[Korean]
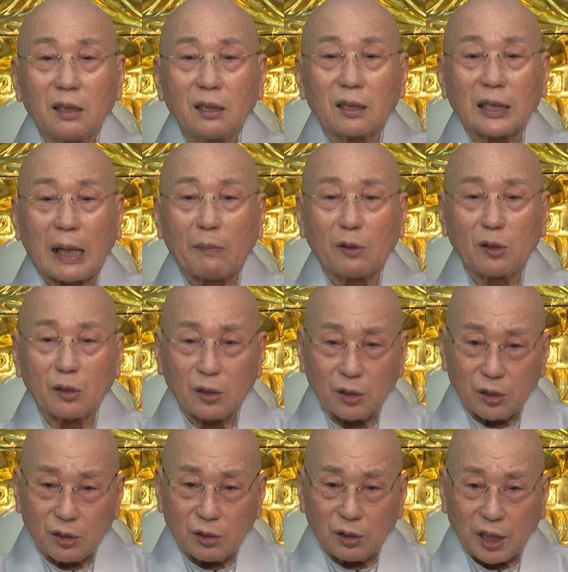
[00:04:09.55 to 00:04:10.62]
이제 답을
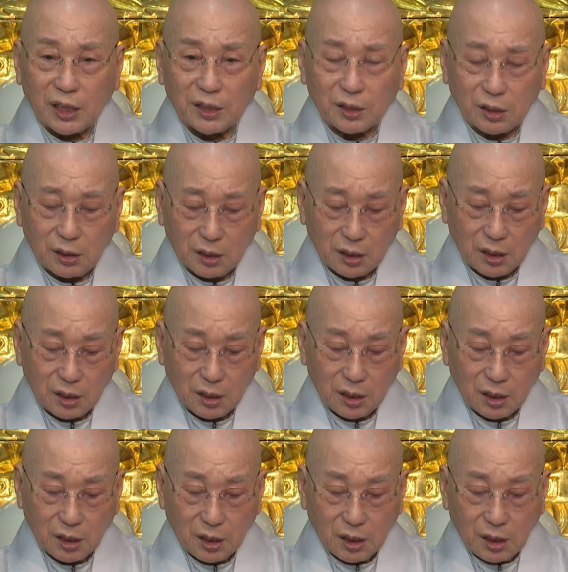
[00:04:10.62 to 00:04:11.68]
얻은 거예요.
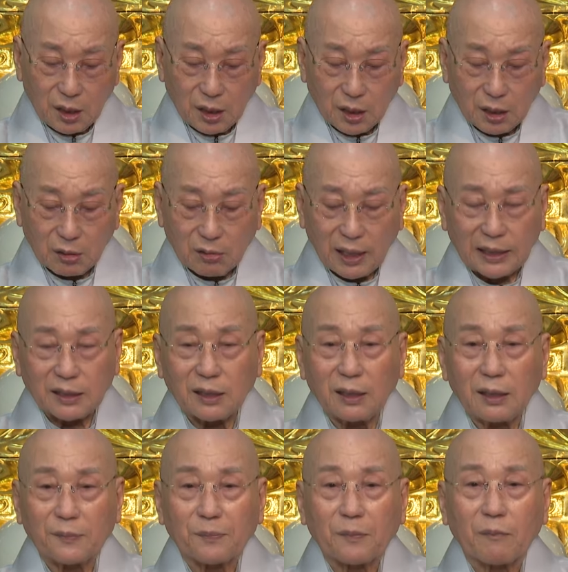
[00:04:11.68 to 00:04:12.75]
그러고
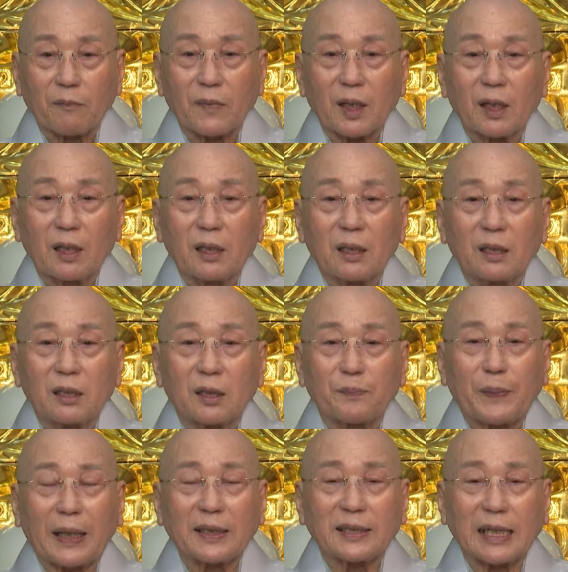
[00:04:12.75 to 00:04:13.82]
나서 이제
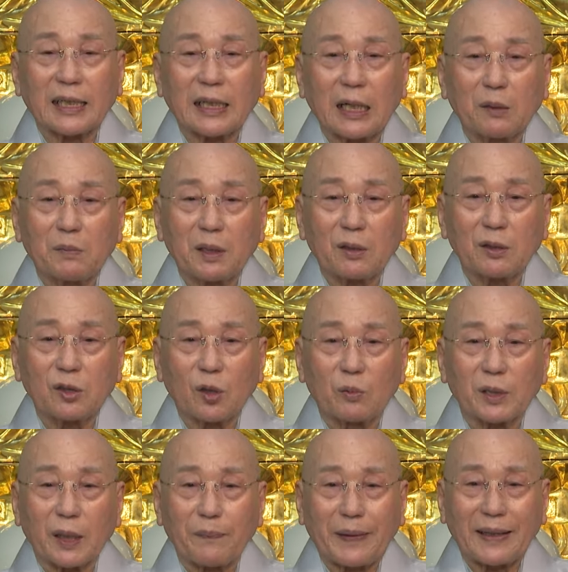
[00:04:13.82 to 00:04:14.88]
판, 자기 나름대로
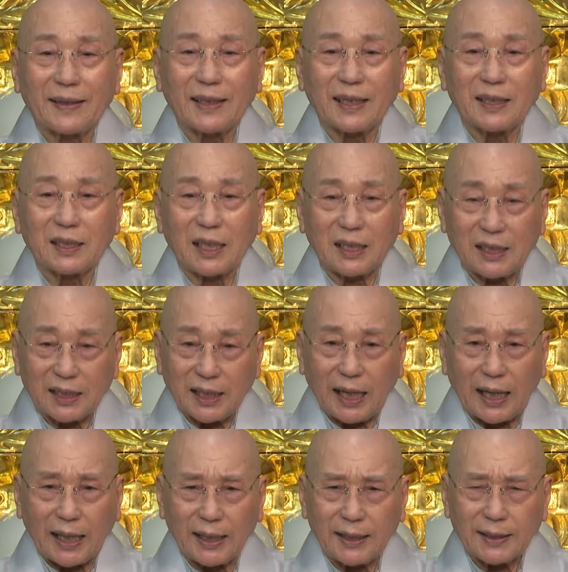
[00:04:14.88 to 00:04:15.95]
여부리가 판단이
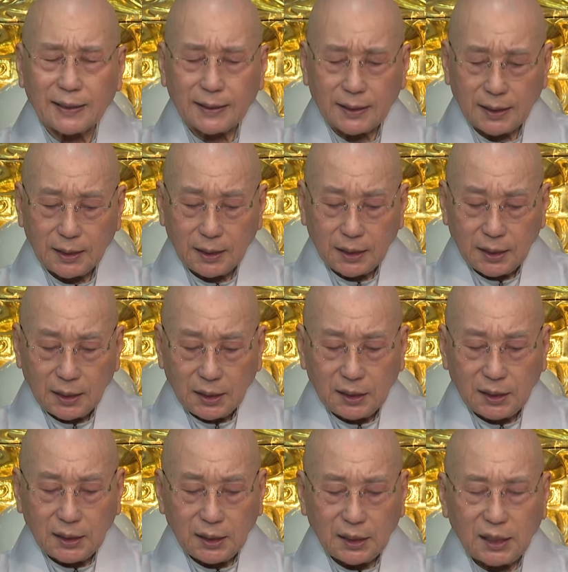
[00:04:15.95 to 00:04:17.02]
되니까
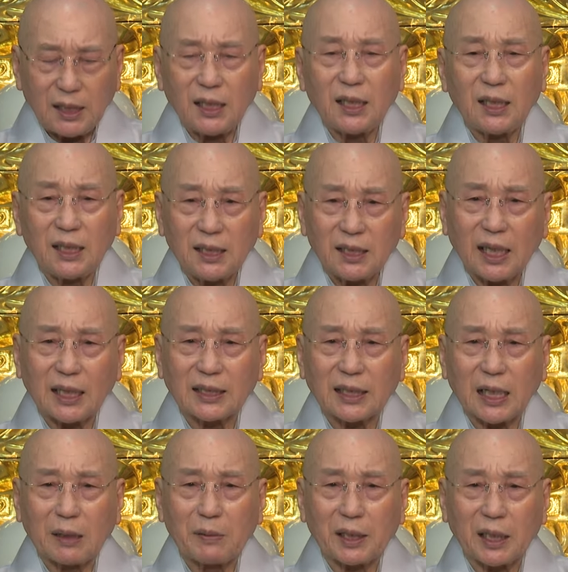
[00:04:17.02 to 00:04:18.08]
이, 이 인이라는
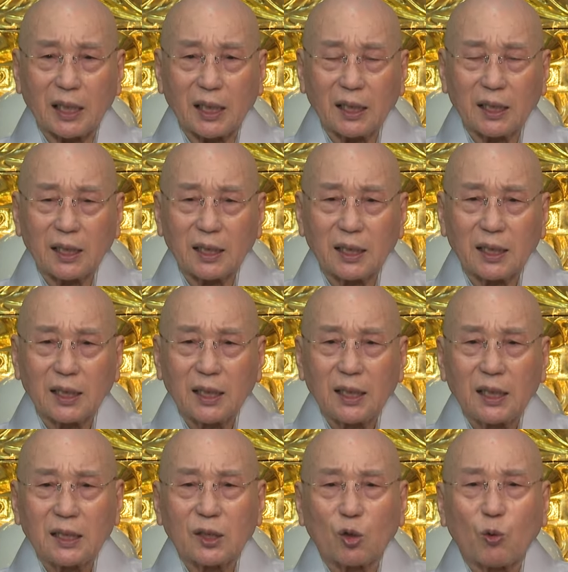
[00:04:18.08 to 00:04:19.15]
사람에게
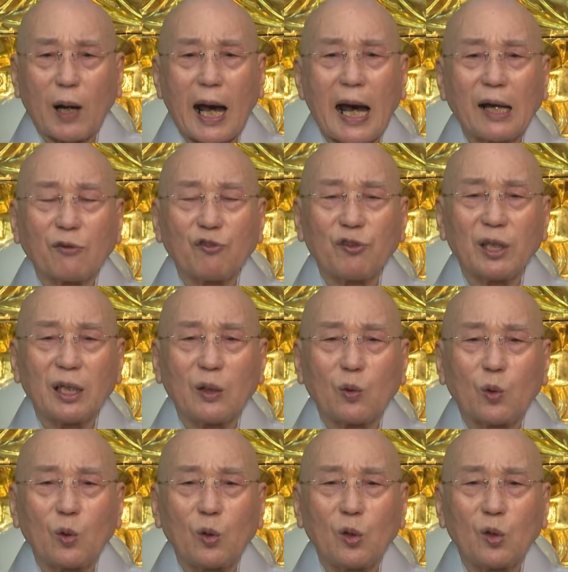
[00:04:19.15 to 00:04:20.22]
이제 왕위에
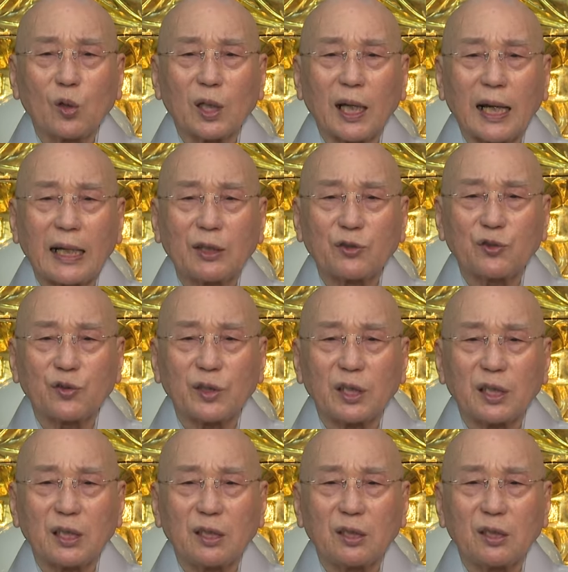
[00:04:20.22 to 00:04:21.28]
오르게 할 수
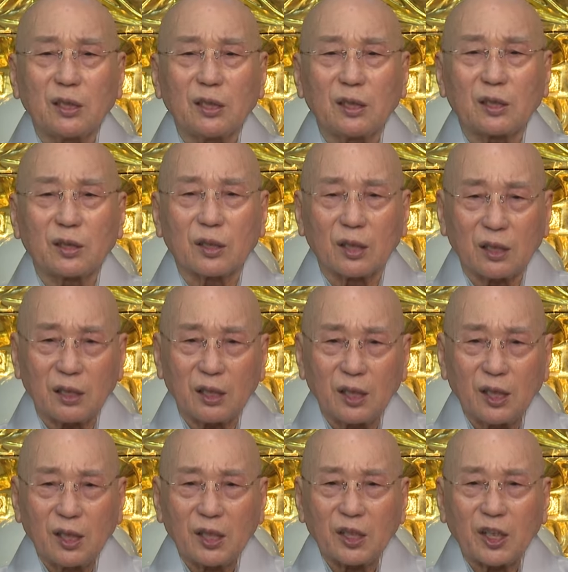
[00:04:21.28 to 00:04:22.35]
있는 그런
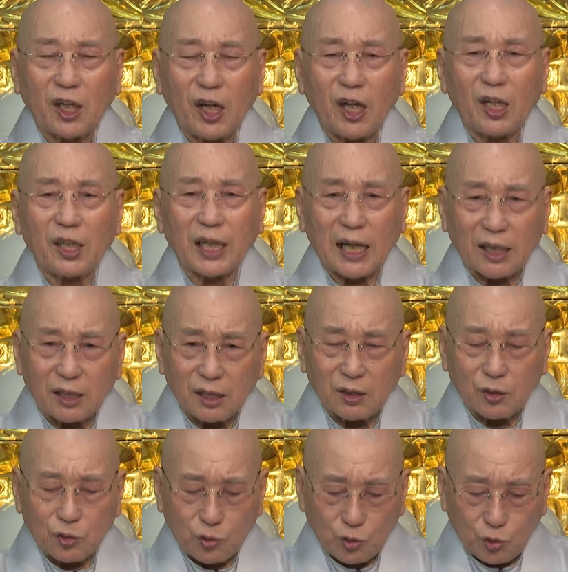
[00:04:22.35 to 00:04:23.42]

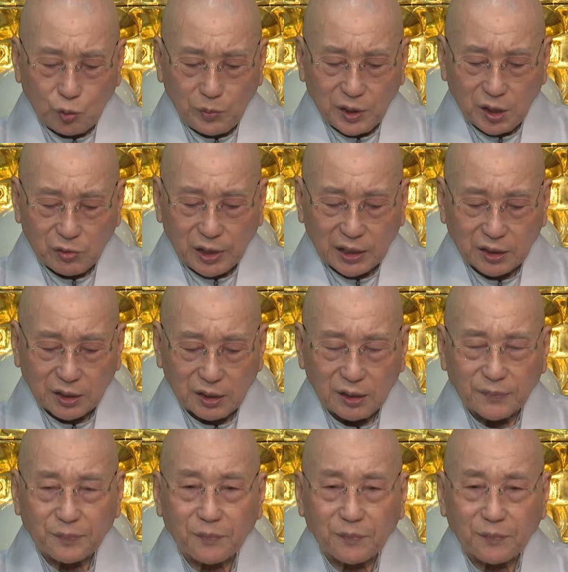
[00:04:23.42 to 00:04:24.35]
계략을 꾸미기 위해서